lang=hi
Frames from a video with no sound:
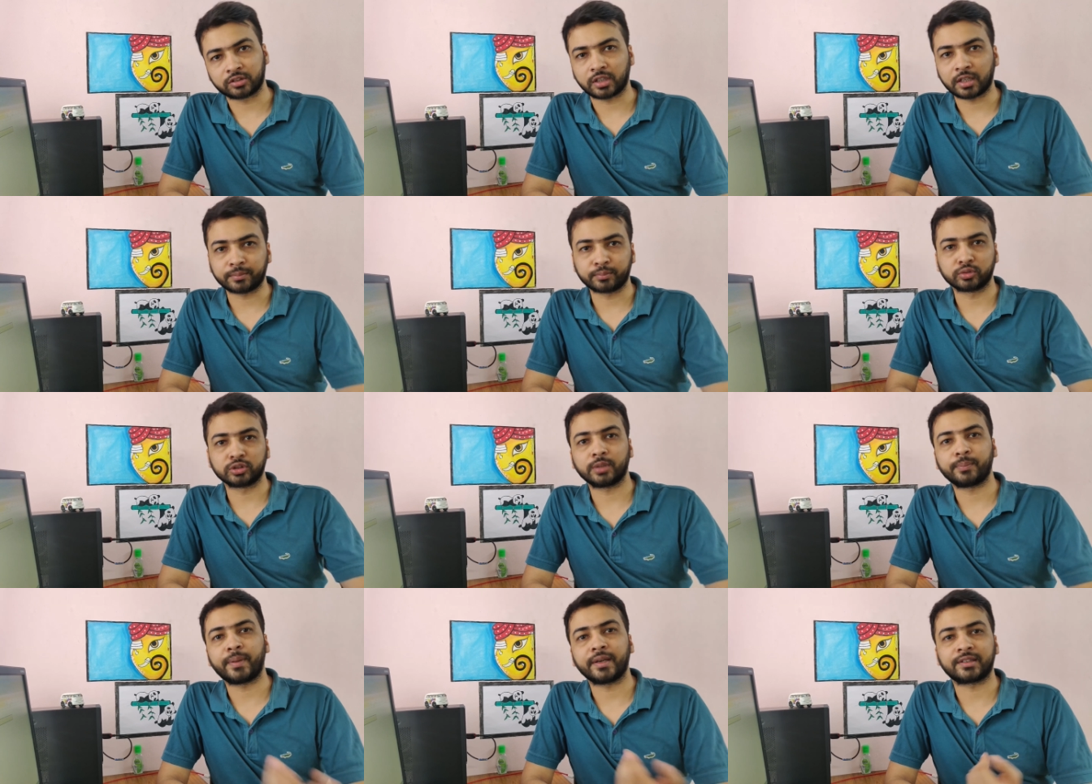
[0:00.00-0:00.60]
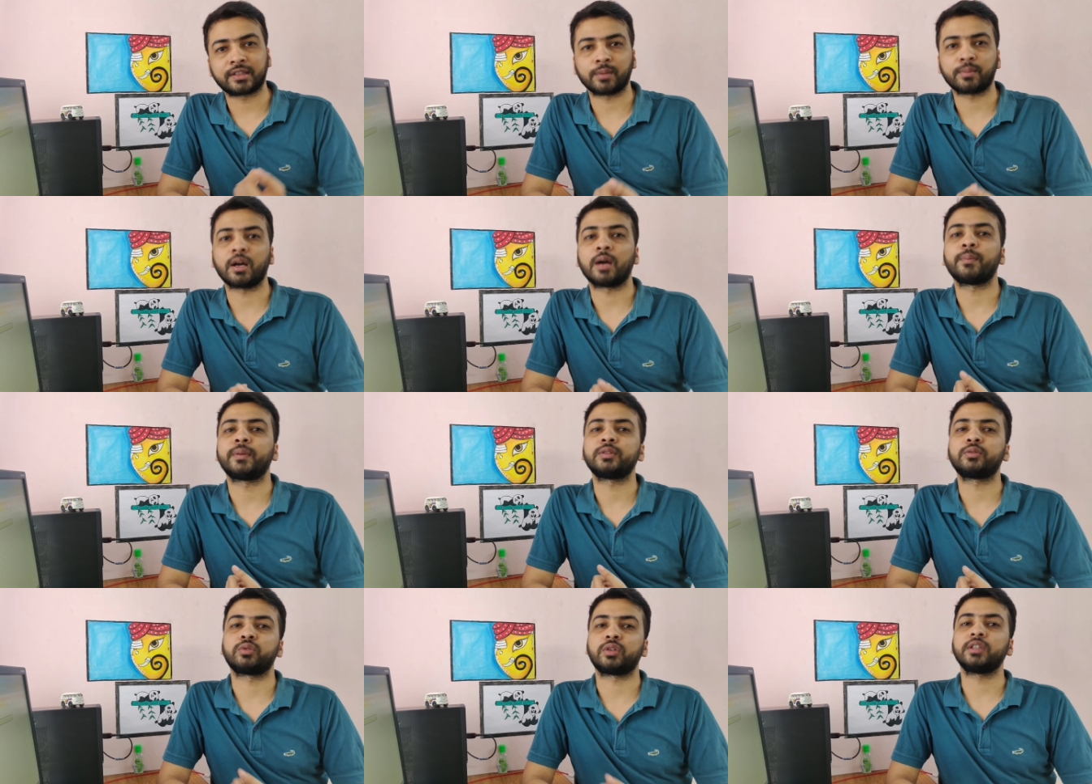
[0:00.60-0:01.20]
आएगा तो आप मुझे पैसा
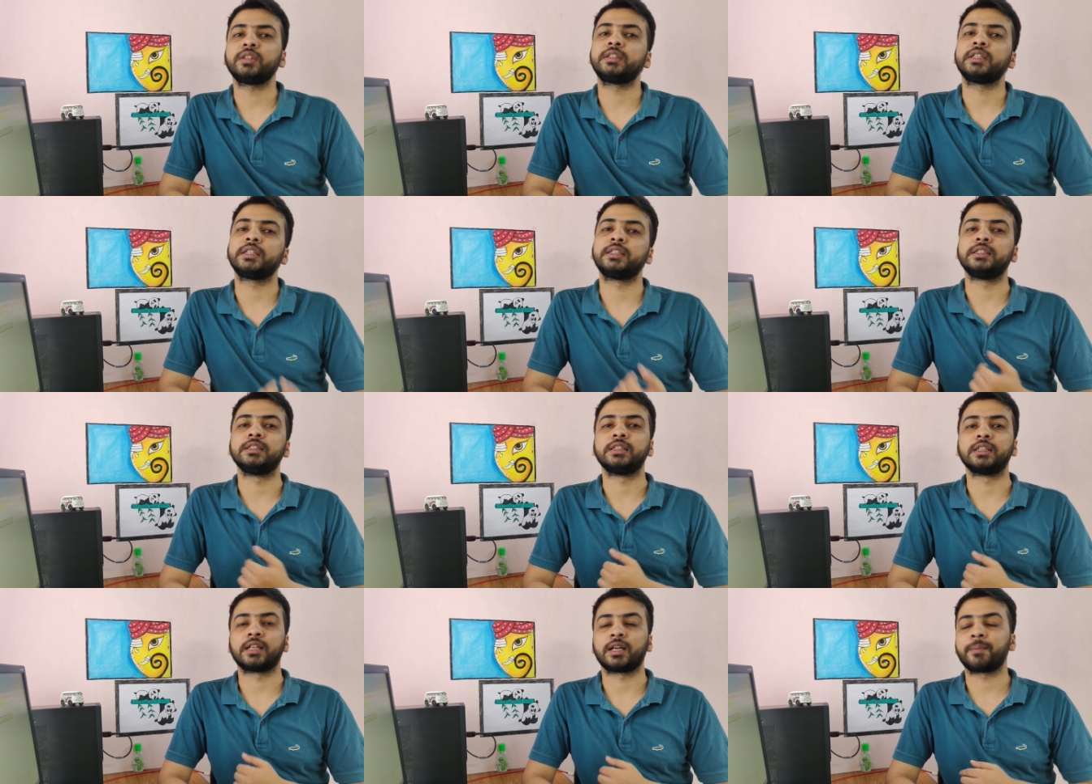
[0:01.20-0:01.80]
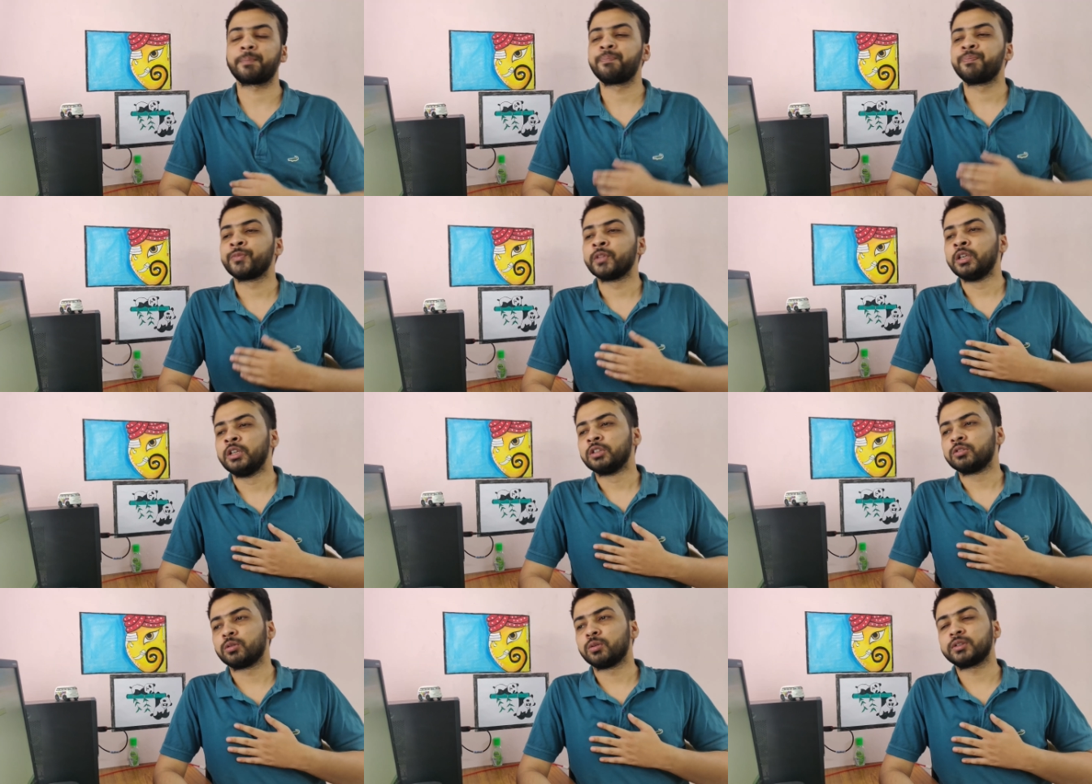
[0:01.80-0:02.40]
वहाँ पे तुरंत दे दीजिएगा
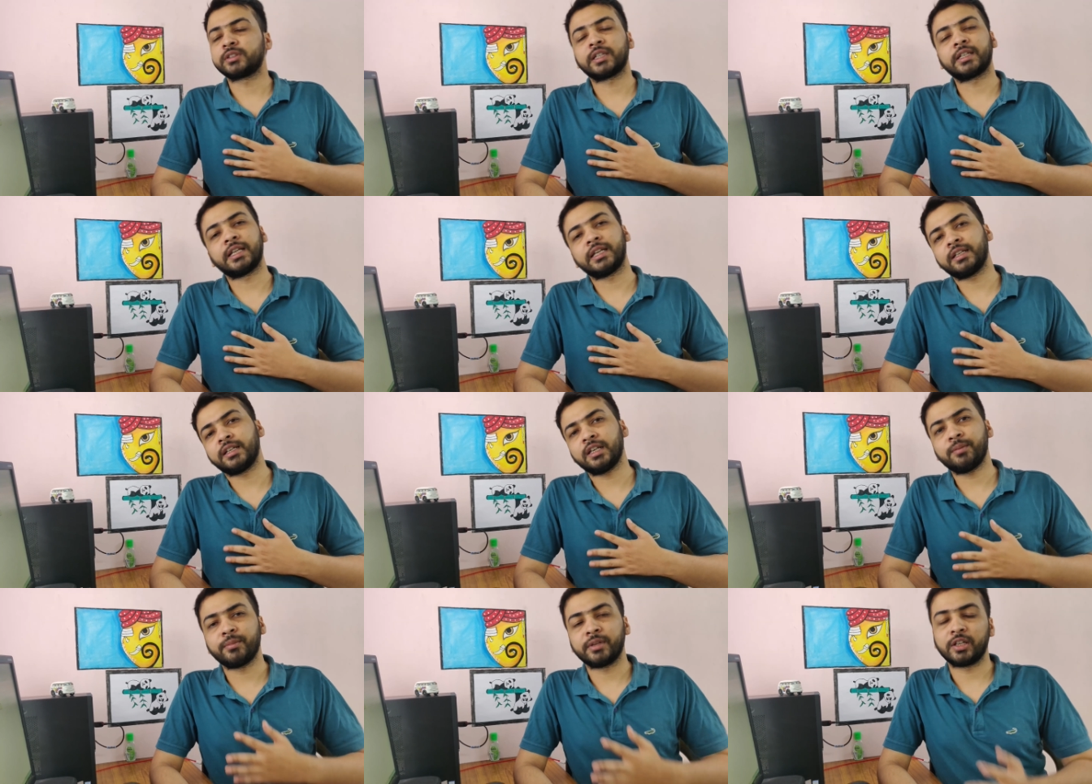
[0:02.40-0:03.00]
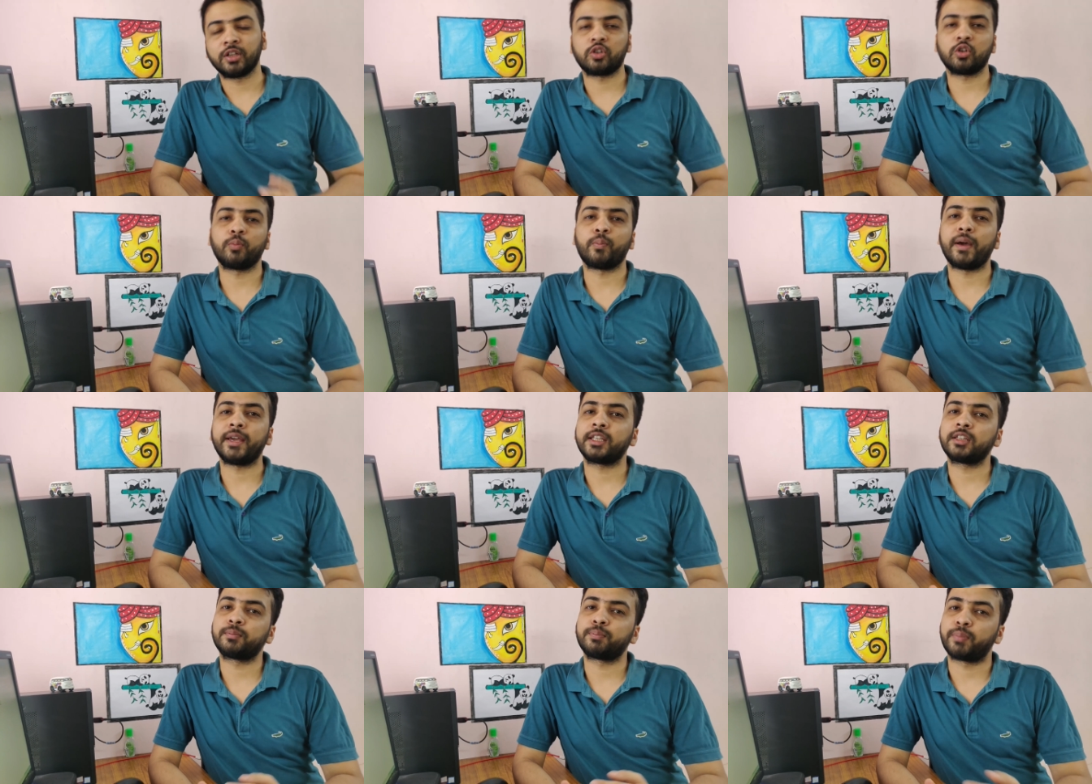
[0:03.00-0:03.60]
तो बोलता है नहीं नहीं मेरे को
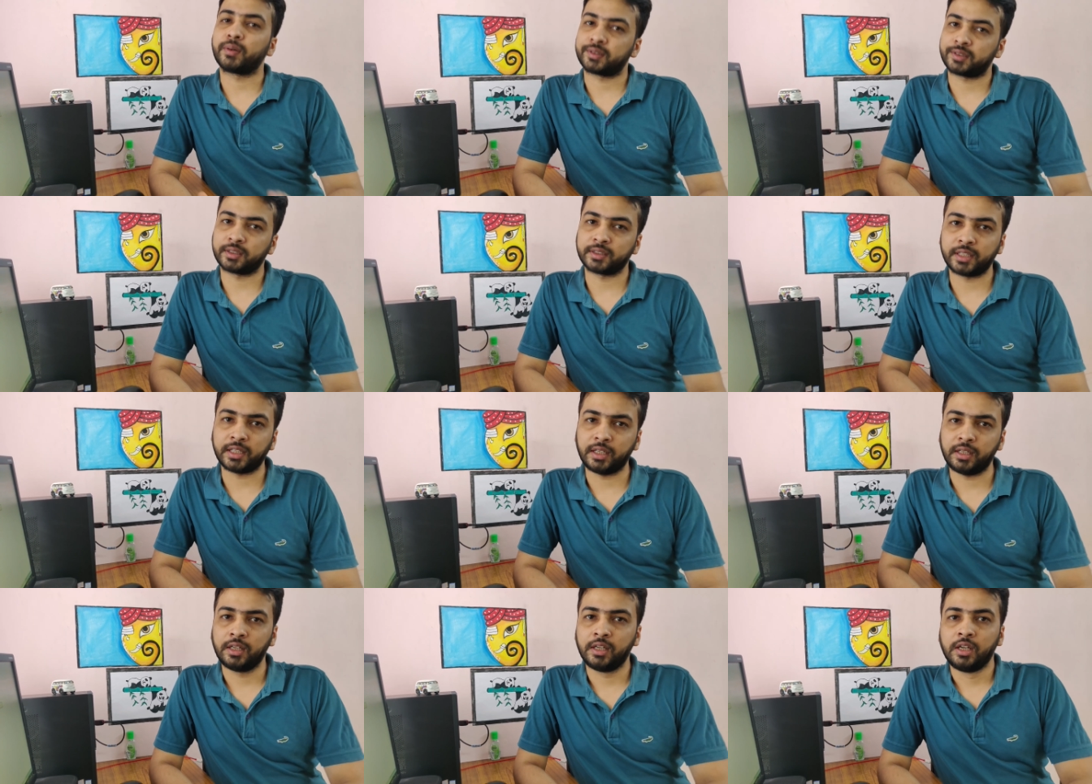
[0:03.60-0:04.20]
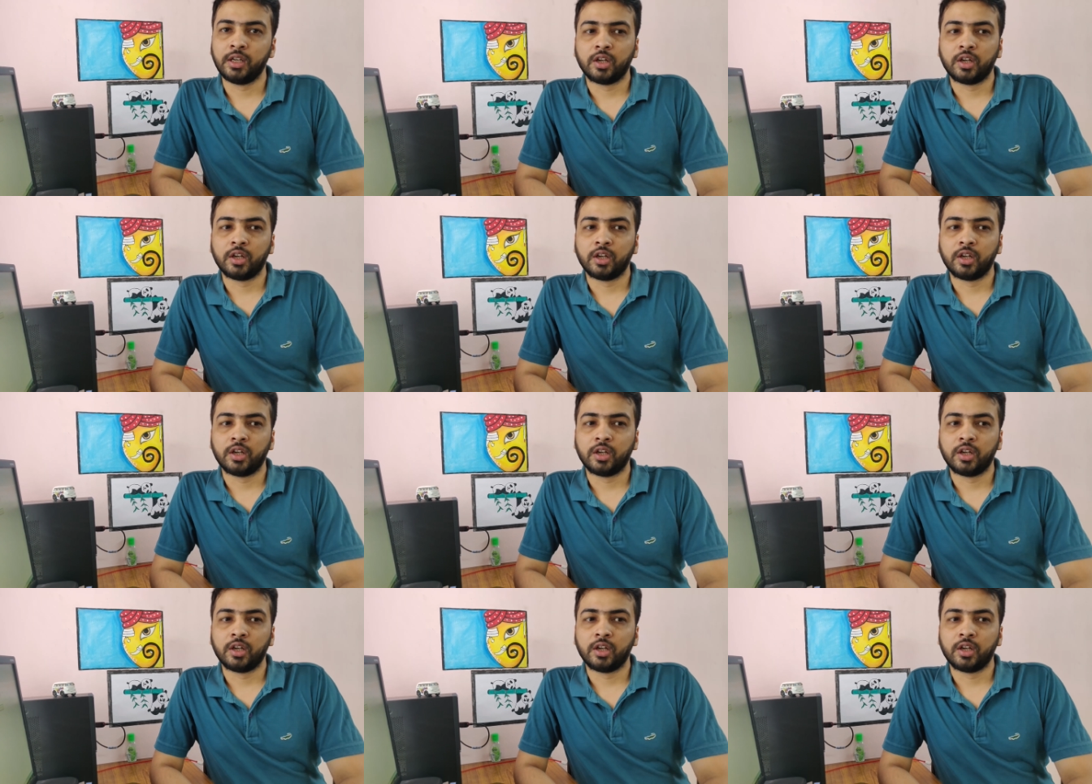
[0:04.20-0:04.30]
बाइक पसंद है